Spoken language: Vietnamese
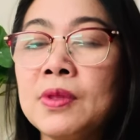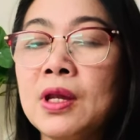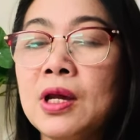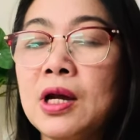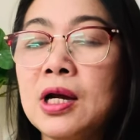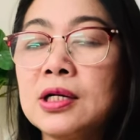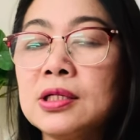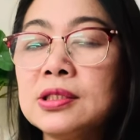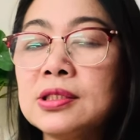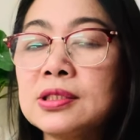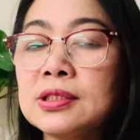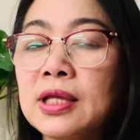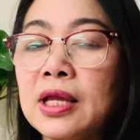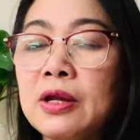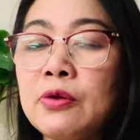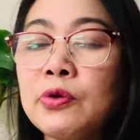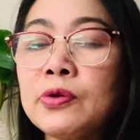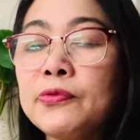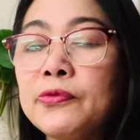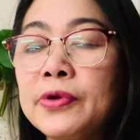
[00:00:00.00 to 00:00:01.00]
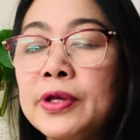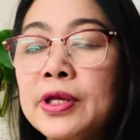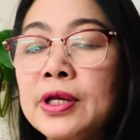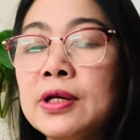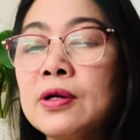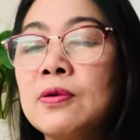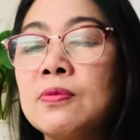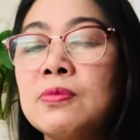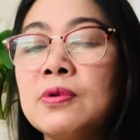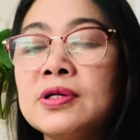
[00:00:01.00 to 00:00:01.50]
à, Hương thấy Quách Nguyên
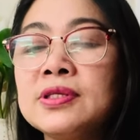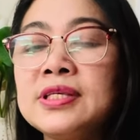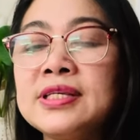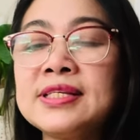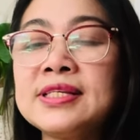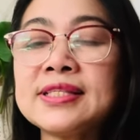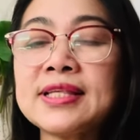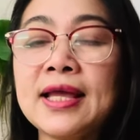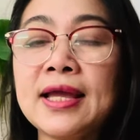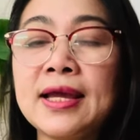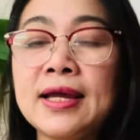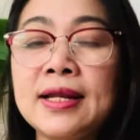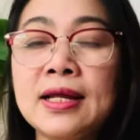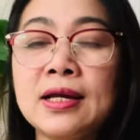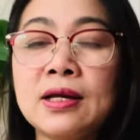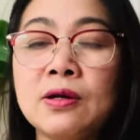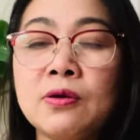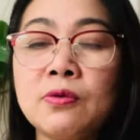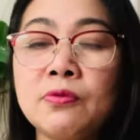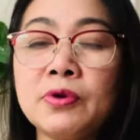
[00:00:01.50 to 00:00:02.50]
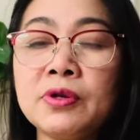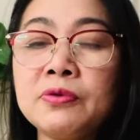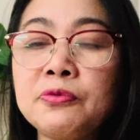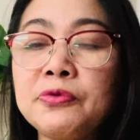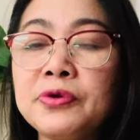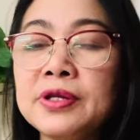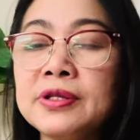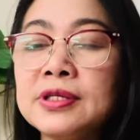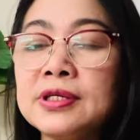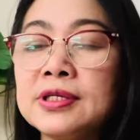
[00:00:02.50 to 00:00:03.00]
cũng có chia sẻ nè Quách
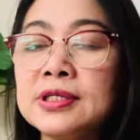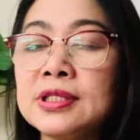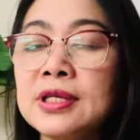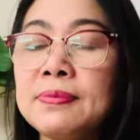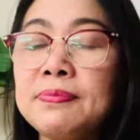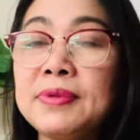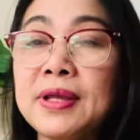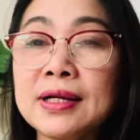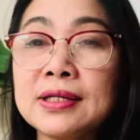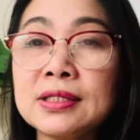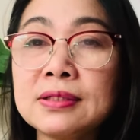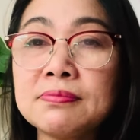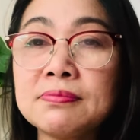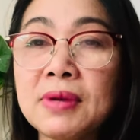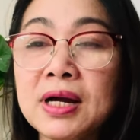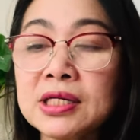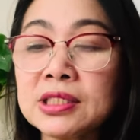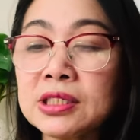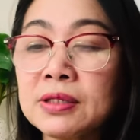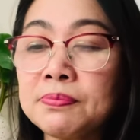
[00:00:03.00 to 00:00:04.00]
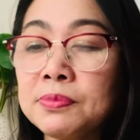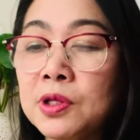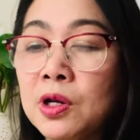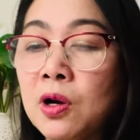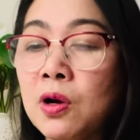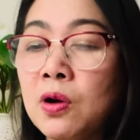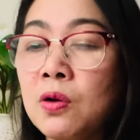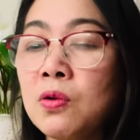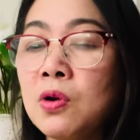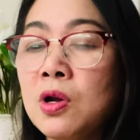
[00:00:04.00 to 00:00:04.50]
Nguyên vừa tiếp nhận được 300
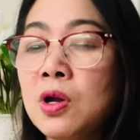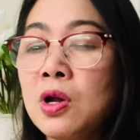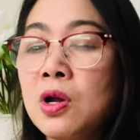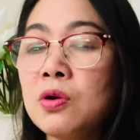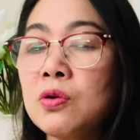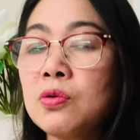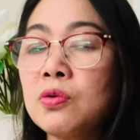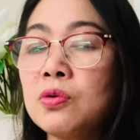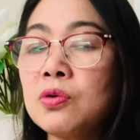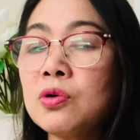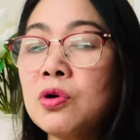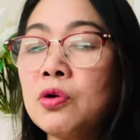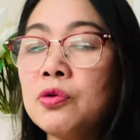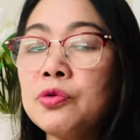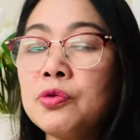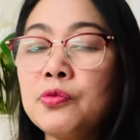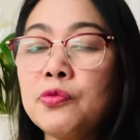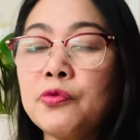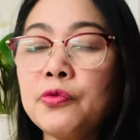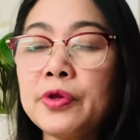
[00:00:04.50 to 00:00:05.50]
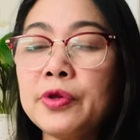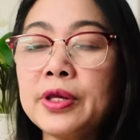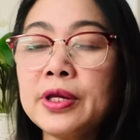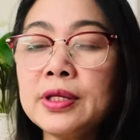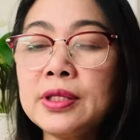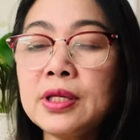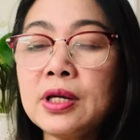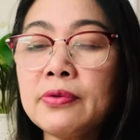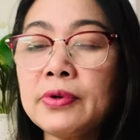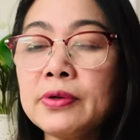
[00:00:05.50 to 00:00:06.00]
đô của cô Dung
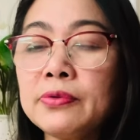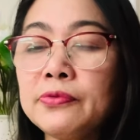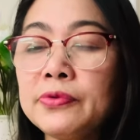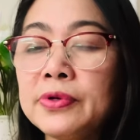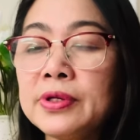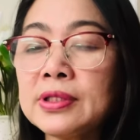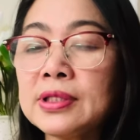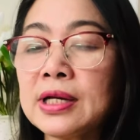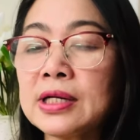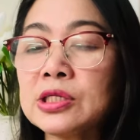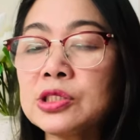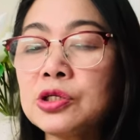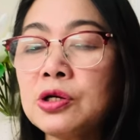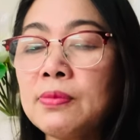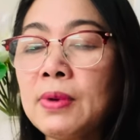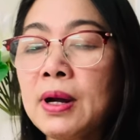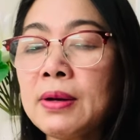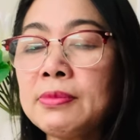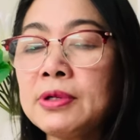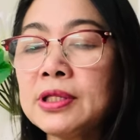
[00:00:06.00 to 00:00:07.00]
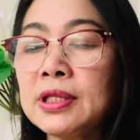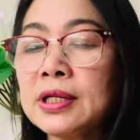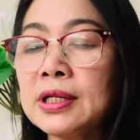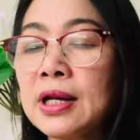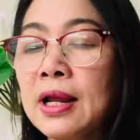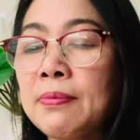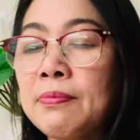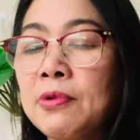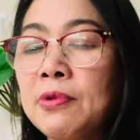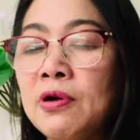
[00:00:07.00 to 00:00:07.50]
Nguyễn nhờ Quách Nguyên tặng show 30 tháng
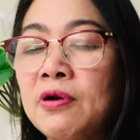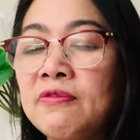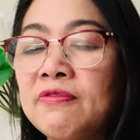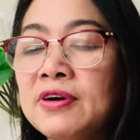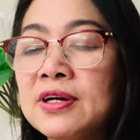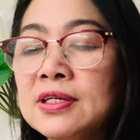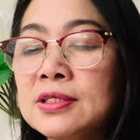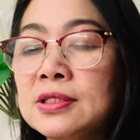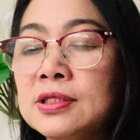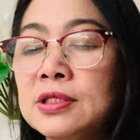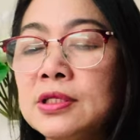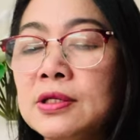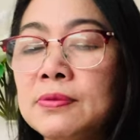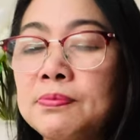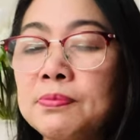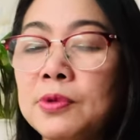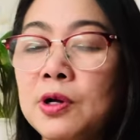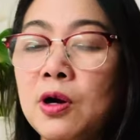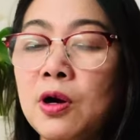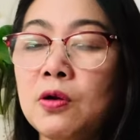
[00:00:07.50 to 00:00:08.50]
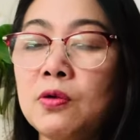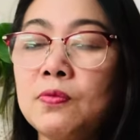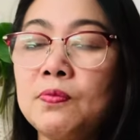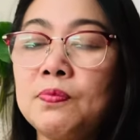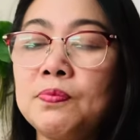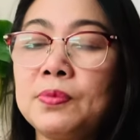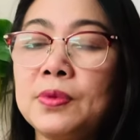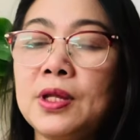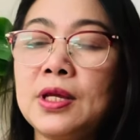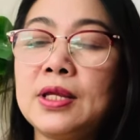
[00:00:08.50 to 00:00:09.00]
5 Hồ Văn Cường dùm cô
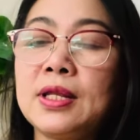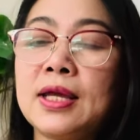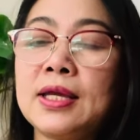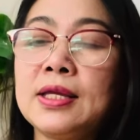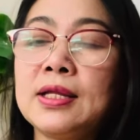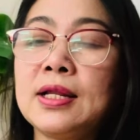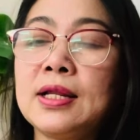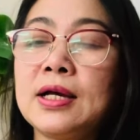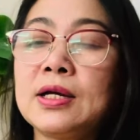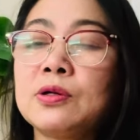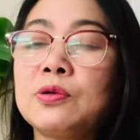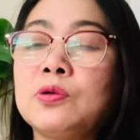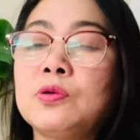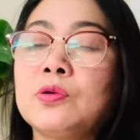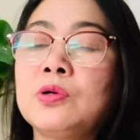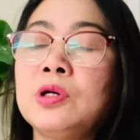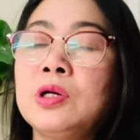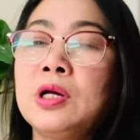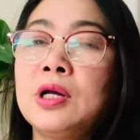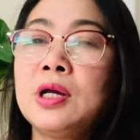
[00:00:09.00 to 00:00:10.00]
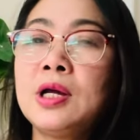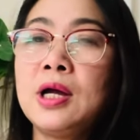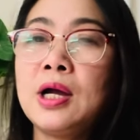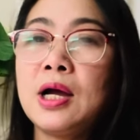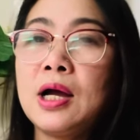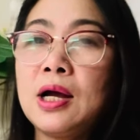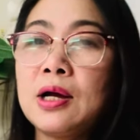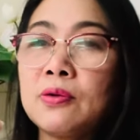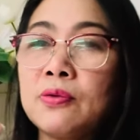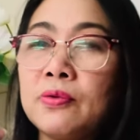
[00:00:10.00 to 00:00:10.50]
thì đây là nguồn
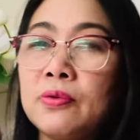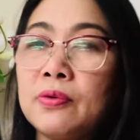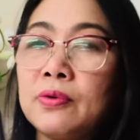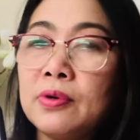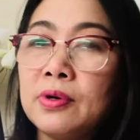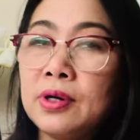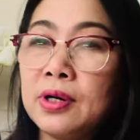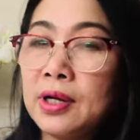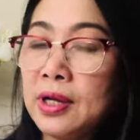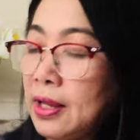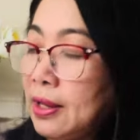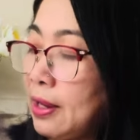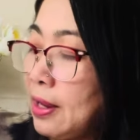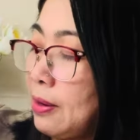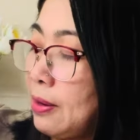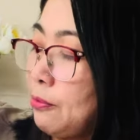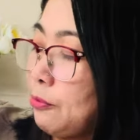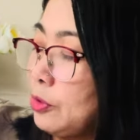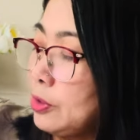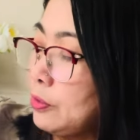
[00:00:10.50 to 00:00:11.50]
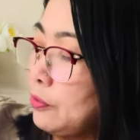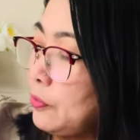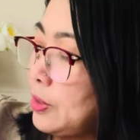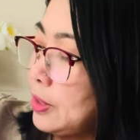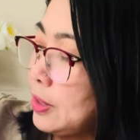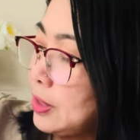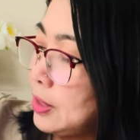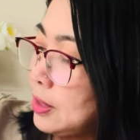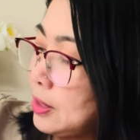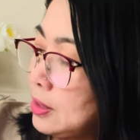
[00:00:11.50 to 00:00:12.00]
À, của em Quách
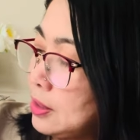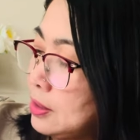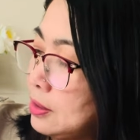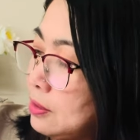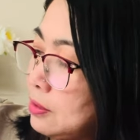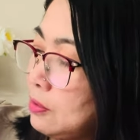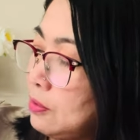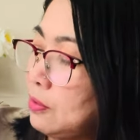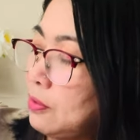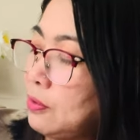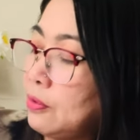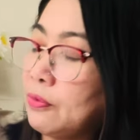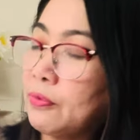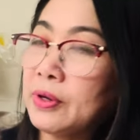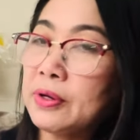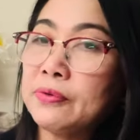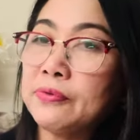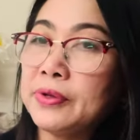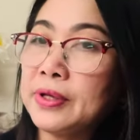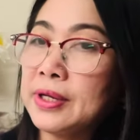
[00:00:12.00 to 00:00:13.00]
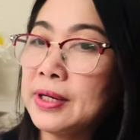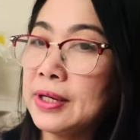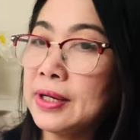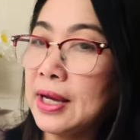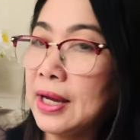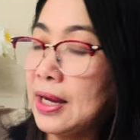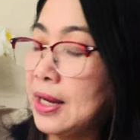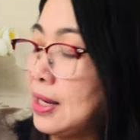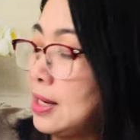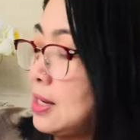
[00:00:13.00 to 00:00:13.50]
Nguyên ha ờ, Quách Nguyên
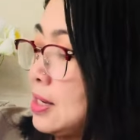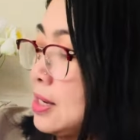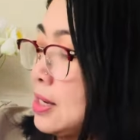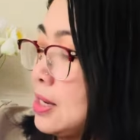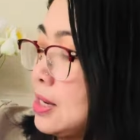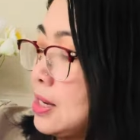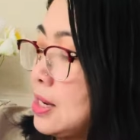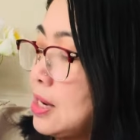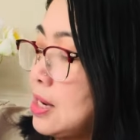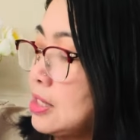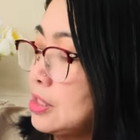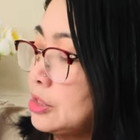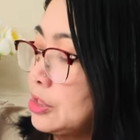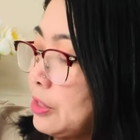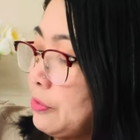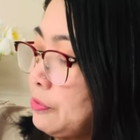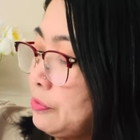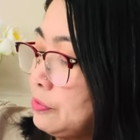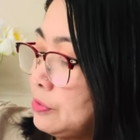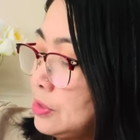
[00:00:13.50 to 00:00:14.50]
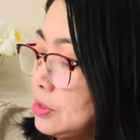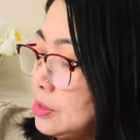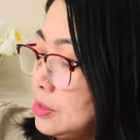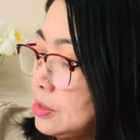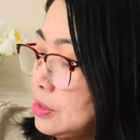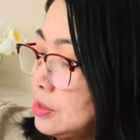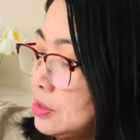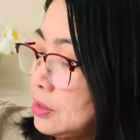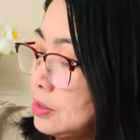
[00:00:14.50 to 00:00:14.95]
đã à, trao yêu thương